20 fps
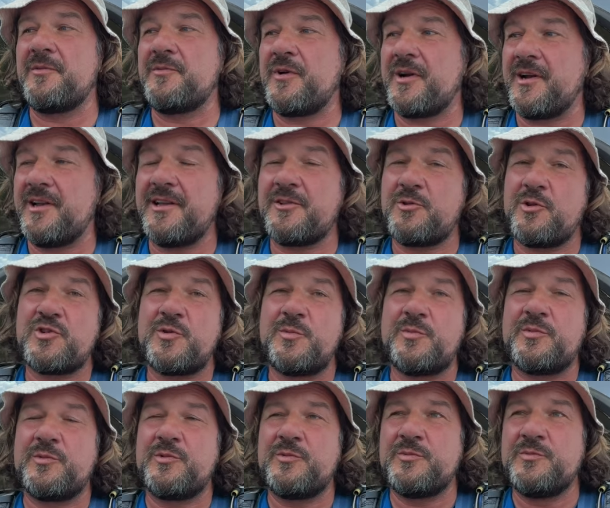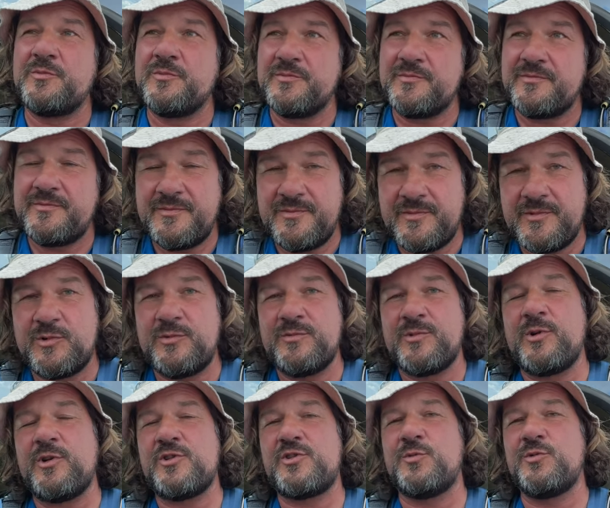в Орле тоже
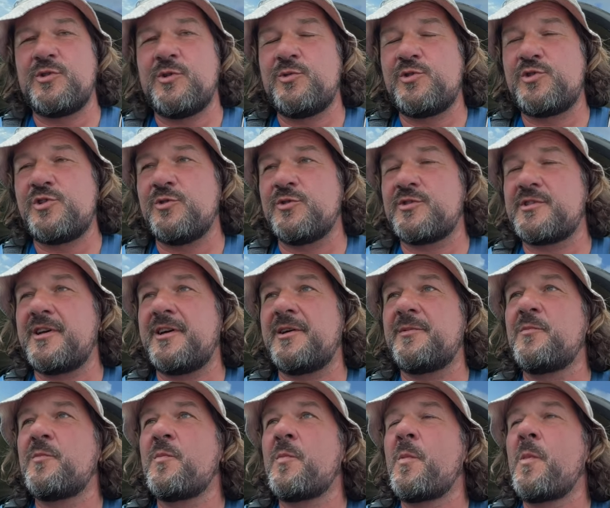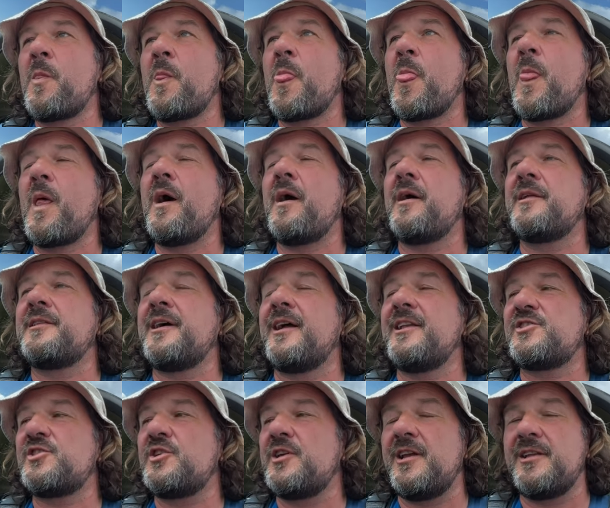почему научился. А
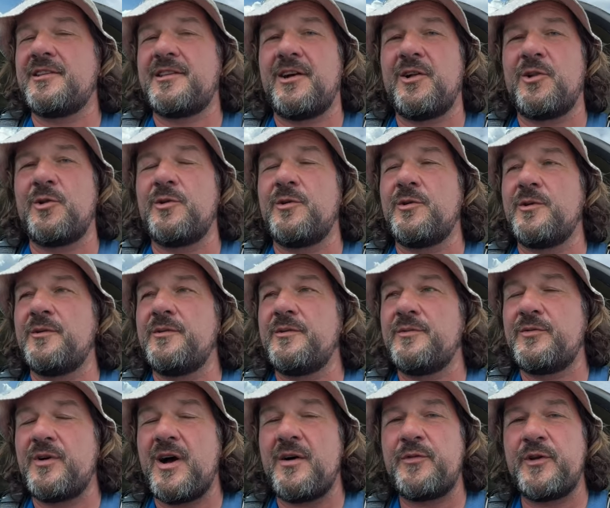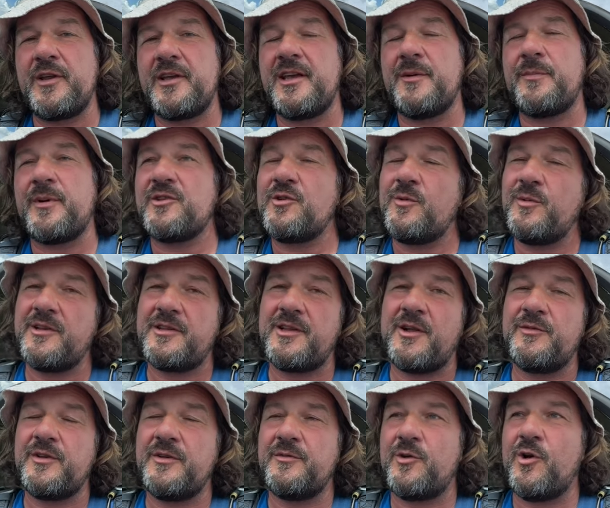дальше я летал э, в Африке, потом
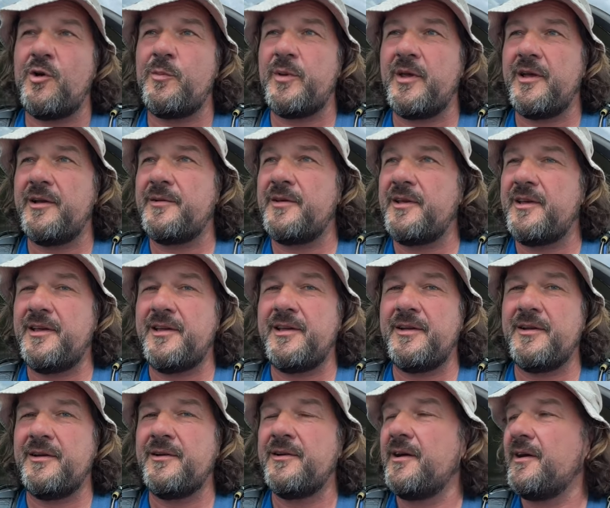летал в Европе. И